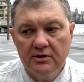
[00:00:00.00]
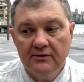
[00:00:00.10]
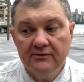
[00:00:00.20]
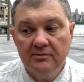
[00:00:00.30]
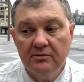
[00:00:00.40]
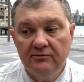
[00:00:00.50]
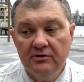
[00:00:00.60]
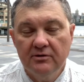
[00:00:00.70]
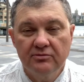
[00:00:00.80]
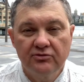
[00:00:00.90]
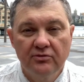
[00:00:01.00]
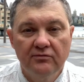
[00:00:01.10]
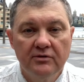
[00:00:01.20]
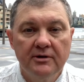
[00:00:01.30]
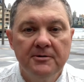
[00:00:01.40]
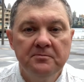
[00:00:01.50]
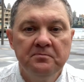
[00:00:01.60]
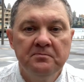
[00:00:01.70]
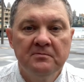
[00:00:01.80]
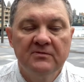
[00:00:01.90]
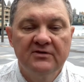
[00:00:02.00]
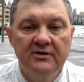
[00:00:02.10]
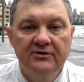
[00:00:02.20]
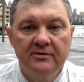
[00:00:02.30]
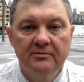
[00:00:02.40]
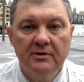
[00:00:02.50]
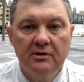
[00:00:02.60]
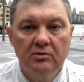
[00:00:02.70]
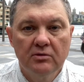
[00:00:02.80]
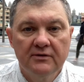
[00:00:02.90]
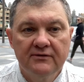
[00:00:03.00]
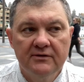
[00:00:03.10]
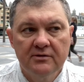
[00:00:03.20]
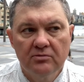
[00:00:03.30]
Если мы видим, что вы слишком далеко от сети,